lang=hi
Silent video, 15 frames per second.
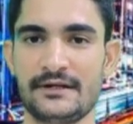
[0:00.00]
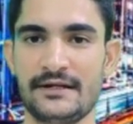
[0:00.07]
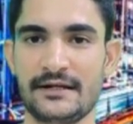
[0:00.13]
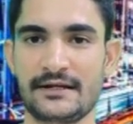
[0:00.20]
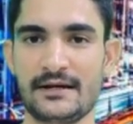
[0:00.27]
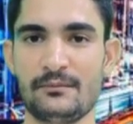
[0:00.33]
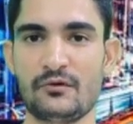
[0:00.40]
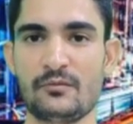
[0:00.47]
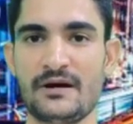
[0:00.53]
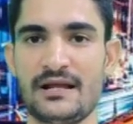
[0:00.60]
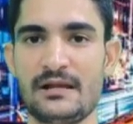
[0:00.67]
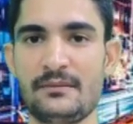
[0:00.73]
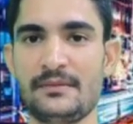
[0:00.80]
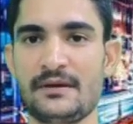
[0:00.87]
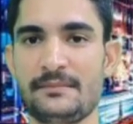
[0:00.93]
डेटा
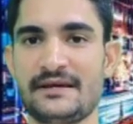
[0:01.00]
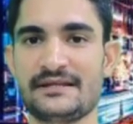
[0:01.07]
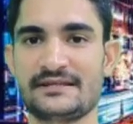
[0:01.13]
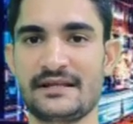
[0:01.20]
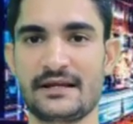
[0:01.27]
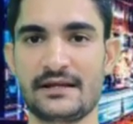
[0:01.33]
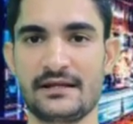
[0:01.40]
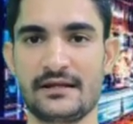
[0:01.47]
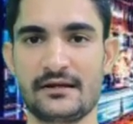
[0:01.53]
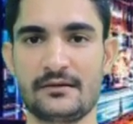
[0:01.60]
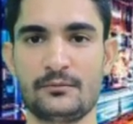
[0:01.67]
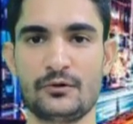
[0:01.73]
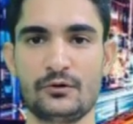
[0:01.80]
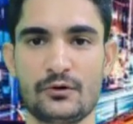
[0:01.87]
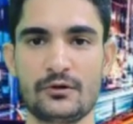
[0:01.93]
मोबाइल में भेजने के लिए
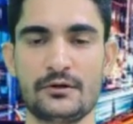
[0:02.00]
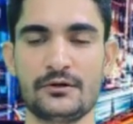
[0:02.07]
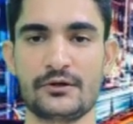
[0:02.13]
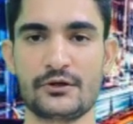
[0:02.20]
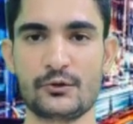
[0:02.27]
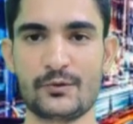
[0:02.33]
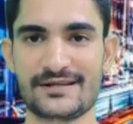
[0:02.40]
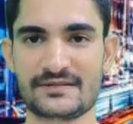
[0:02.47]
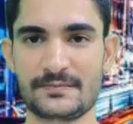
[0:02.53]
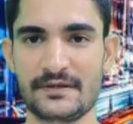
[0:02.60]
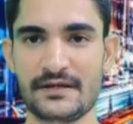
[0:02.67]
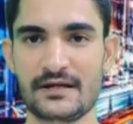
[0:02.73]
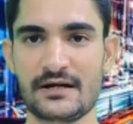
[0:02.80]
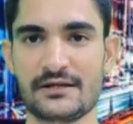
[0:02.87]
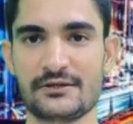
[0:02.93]
हम लोग
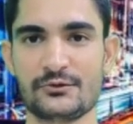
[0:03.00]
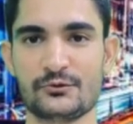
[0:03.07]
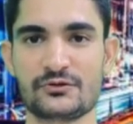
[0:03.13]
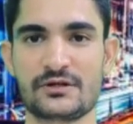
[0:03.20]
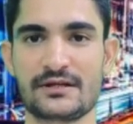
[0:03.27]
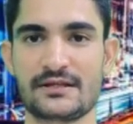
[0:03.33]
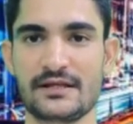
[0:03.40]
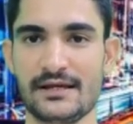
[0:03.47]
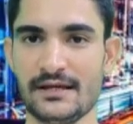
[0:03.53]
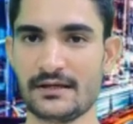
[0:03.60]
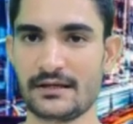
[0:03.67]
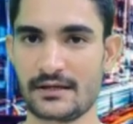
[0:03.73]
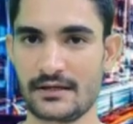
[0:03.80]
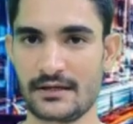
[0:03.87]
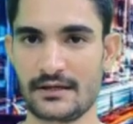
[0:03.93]
यूएसबी का यूज करते
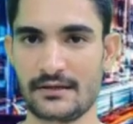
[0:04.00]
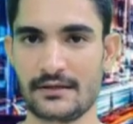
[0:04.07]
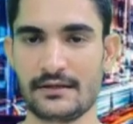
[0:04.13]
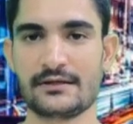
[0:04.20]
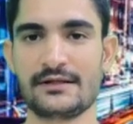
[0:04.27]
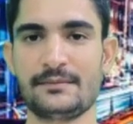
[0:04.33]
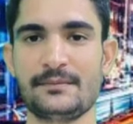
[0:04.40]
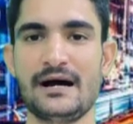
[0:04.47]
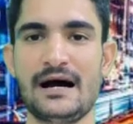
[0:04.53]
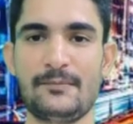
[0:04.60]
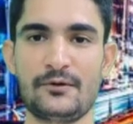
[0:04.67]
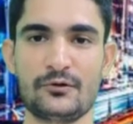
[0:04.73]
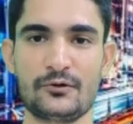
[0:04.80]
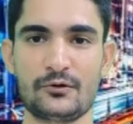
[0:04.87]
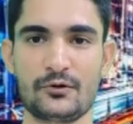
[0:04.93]
हैं यदि मैं
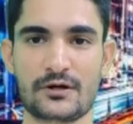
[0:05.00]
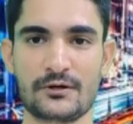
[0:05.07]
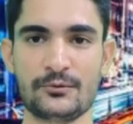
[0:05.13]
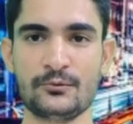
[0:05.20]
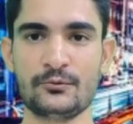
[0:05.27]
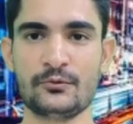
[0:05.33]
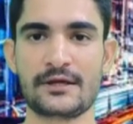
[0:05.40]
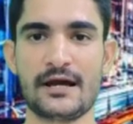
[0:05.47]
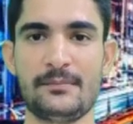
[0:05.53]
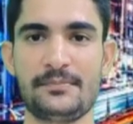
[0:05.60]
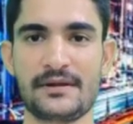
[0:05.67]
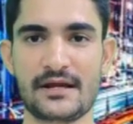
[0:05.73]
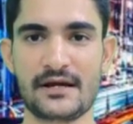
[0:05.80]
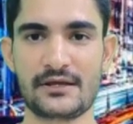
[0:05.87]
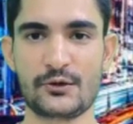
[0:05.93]
आप लोगों को कहूं कि आप
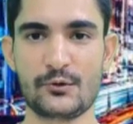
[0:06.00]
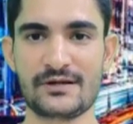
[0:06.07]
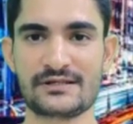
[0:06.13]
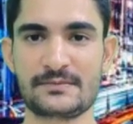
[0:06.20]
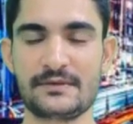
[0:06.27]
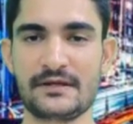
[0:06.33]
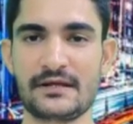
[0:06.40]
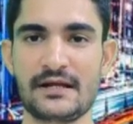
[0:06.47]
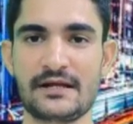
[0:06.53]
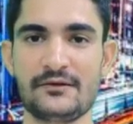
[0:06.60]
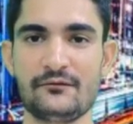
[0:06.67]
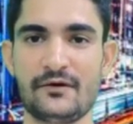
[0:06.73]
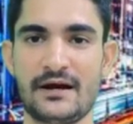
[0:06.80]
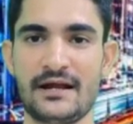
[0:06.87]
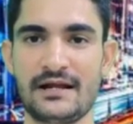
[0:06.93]
बिना यूएसबी
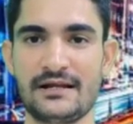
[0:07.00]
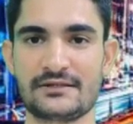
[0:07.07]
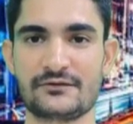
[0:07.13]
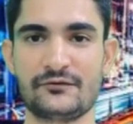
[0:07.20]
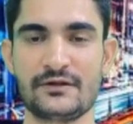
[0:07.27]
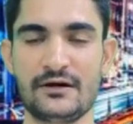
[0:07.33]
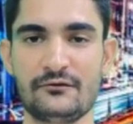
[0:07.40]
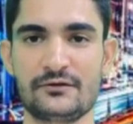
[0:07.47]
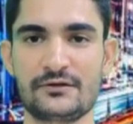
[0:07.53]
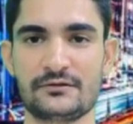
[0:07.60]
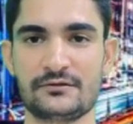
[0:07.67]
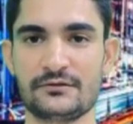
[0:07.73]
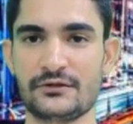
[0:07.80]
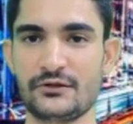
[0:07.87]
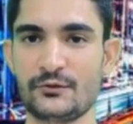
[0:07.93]
यानी वायरलेस विदाउट
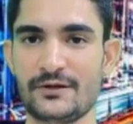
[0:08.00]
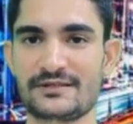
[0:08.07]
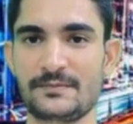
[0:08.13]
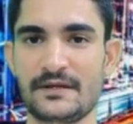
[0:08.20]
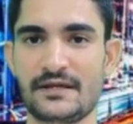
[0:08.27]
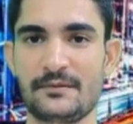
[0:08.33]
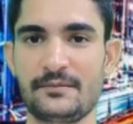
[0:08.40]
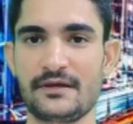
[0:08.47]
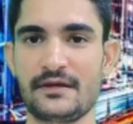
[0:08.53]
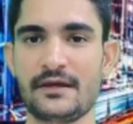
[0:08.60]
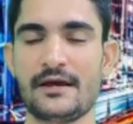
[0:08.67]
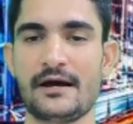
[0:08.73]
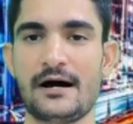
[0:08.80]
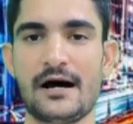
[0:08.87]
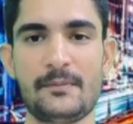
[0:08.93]
यूएसबी के भी
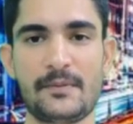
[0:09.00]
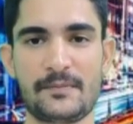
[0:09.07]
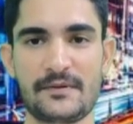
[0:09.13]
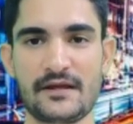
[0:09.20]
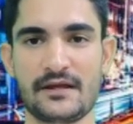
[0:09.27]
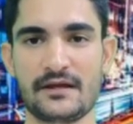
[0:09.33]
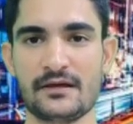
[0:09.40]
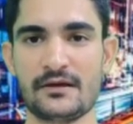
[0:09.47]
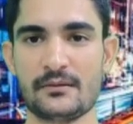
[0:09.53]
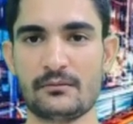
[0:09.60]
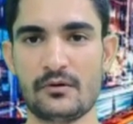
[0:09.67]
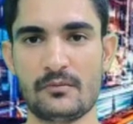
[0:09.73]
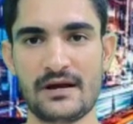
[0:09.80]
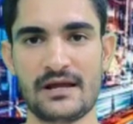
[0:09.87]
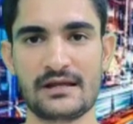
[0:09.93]
आप अपने
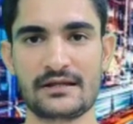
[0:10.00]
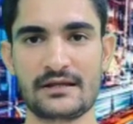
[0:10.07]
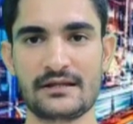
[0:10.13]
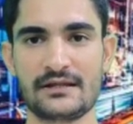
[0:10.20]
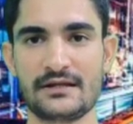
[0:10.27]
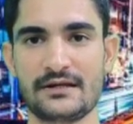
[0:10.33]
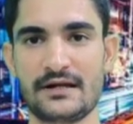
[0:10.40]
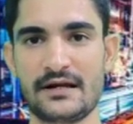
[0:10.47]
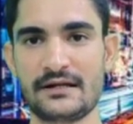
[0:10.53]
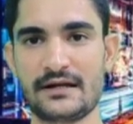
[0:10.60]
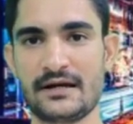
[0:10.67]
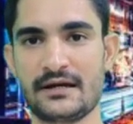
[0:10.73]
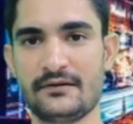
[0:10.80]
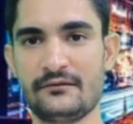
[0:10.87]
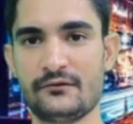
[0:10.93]
मोबाइल के अंदर
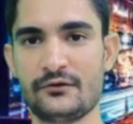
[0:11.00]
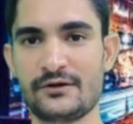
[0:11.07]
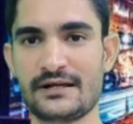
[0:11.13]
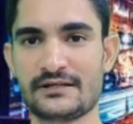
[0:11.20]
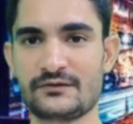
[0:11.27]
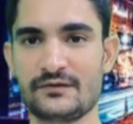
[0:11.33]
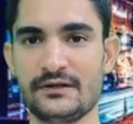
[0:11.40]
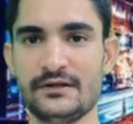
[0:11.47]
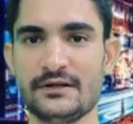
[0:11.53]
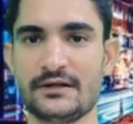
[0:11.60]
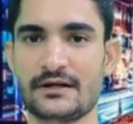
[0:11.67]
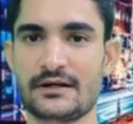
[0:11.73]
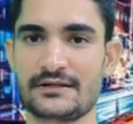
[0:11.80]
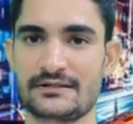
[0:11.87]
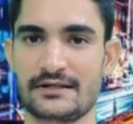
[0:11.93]
डाटा है वो ट्रांसफर
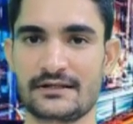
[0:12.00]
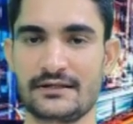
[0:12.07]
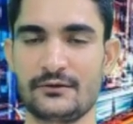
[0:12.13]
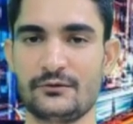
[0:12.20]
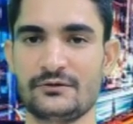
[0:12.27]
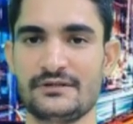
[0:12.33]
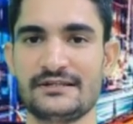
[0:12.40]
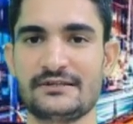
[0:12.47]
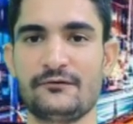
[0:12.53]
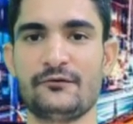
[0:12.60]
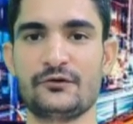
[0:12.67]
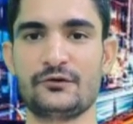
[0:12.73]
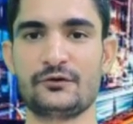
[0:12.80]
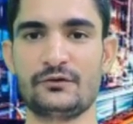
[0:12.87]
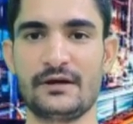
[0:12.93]
कर सकते हो जैसे
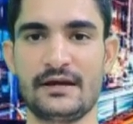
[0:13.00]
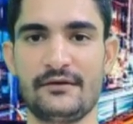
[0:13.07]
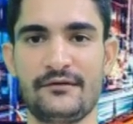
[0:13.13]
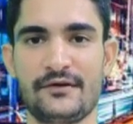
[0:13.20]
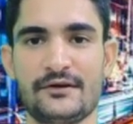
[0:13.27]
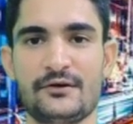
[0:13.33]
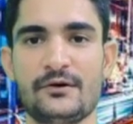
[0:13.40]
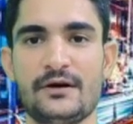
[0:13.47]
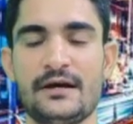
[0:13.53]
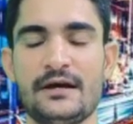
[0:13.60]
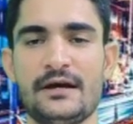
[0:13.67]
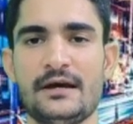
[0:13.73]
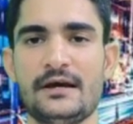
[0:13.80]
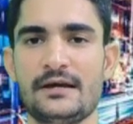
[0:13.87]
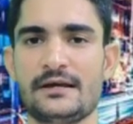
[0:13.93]
फोटो है वीडियो
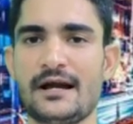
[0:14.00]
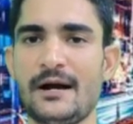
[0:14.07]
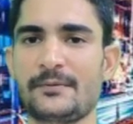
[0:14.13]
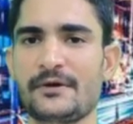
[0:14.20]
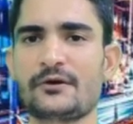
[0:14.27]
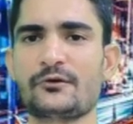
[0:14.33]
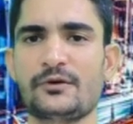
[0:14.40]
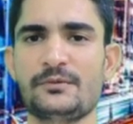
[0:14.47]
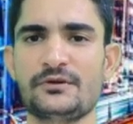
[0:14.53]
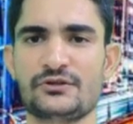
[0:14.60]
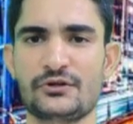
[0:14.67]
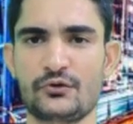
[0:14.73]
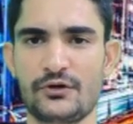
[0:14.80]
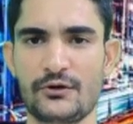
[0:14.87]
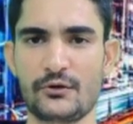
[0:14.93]
है या आपके कोई भी
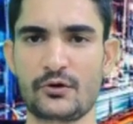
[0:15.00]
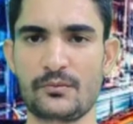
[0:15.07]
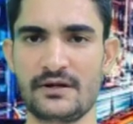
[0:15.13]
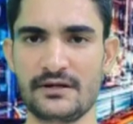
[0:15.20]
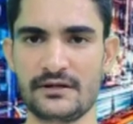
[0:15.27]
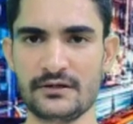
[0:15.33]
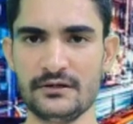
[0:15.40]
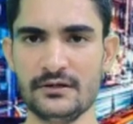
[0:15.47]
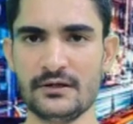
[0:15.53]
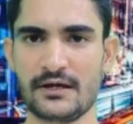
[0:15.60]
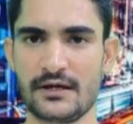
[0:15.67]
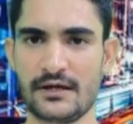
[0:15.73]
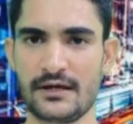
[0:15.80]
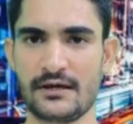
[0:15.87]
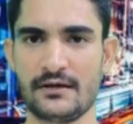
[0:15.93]
जरूरी डॉक्यूमेंट
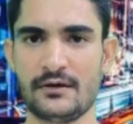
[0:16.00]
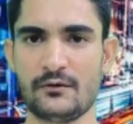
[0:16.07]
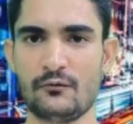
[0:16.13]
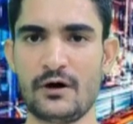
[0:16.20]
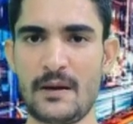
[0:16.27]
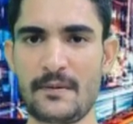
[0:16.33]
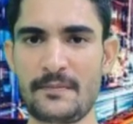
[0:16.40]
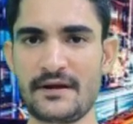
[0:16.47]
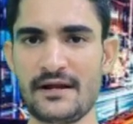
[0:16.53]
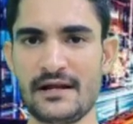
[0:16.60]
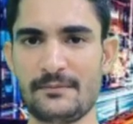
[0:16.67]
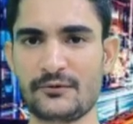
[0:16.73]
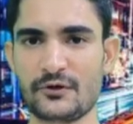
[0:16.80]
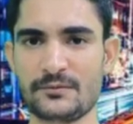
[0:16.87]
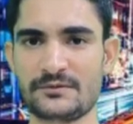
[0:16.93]
है वो आप अपने
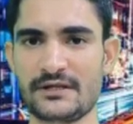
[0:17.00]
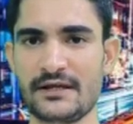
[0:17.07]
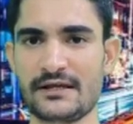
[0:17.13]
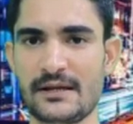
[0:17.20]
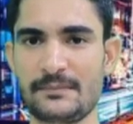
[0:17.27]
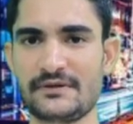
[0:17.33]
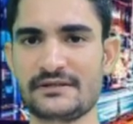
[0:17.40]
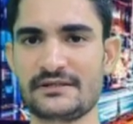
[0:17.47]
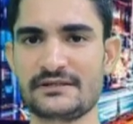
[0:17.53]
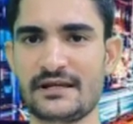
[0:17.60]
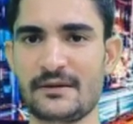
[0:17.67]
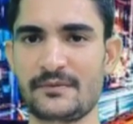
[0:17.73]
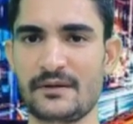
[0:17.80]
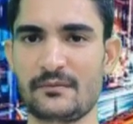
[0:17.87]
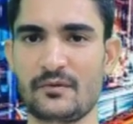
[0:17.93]
लैपटॉप से या पीसी
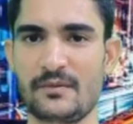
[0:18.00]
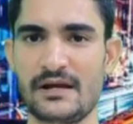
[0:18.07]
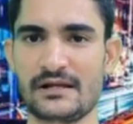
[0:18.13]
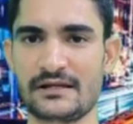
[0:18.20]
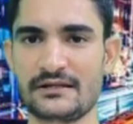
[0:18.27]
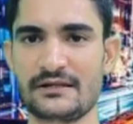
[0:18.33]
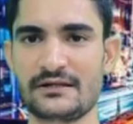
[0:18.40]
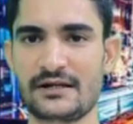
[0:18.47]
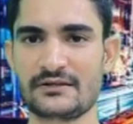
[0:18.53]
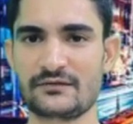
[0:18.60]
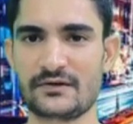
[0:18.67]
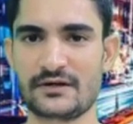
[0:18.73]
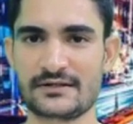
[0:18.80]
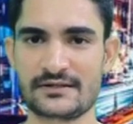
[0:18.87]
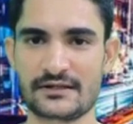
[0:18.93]
से अपने मोबाइल के अंदर
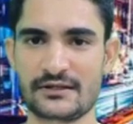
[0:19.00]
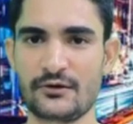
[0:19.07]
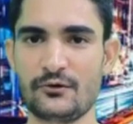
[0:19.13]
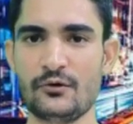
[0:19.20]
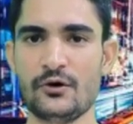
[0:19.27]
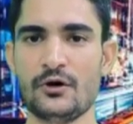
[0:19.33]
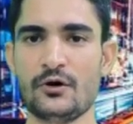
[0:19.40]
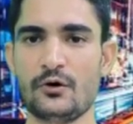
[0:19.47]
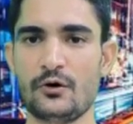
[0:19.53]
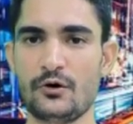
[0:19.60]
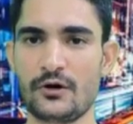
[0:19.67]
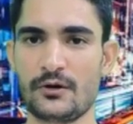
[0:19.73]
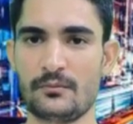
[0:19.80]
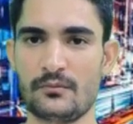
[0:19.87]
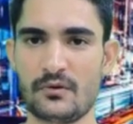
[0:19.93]
ट्रांसफर कर सकते हो
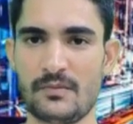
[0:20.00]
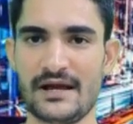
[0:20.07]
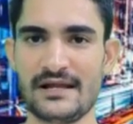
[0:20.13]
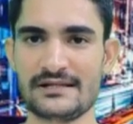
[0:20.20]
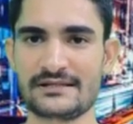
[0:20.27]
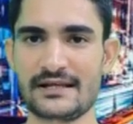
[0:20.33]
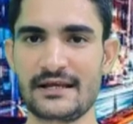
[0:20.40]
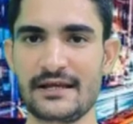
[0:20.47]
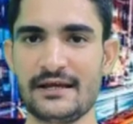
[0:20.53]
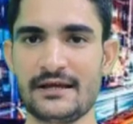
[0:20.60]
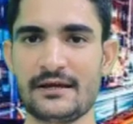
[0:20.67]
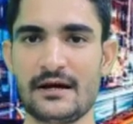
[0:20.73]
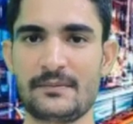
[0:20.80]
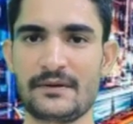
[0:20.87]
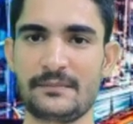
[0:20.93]
और मोबाइल से
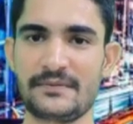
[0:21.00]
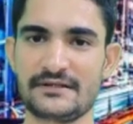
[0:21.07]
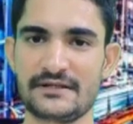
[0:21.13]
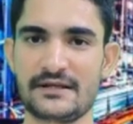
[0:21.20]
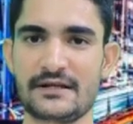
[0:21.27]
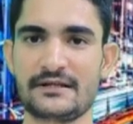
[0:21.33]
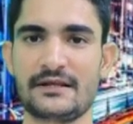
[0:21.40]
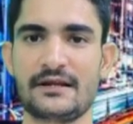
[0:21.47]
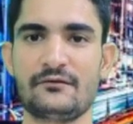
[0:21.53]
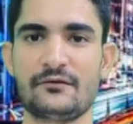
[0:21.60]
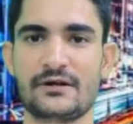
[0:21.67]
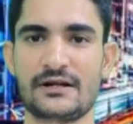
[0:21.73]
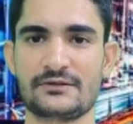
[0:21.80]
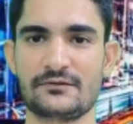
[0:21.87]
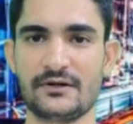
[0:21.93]
अपने पीसी के अंदर है वो
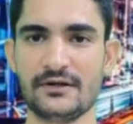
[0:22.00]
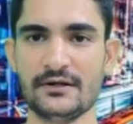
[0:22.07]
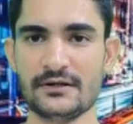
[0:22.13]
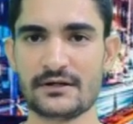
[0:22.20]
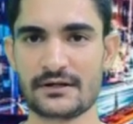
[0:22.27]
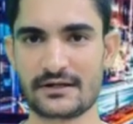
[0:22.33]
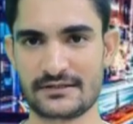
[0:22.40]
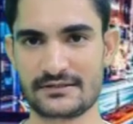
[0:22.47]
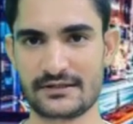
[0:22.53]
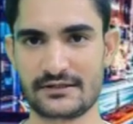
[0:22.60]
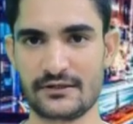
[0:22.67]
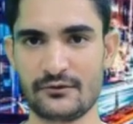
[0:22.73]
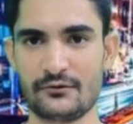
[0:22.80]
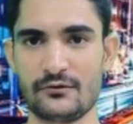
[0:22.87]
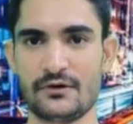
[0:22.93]
ट्रांसफर कर
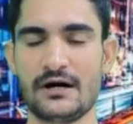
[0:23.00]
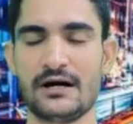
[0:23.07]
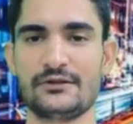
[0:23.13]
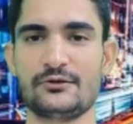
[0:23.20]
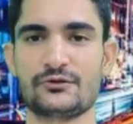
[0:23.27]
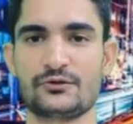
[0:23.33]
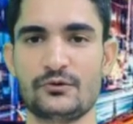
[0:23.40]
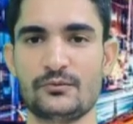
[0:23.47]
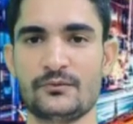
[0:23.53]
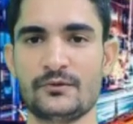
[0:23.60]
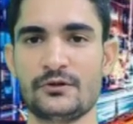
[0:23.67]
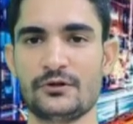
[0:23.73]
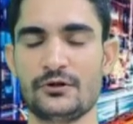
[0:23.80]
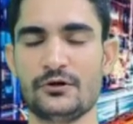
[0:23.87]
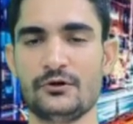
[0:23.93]
सकते हो हाँ दोस्तों
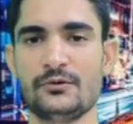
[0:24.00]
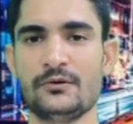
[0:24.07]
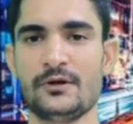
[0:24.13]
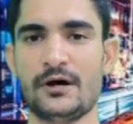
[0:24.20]
तो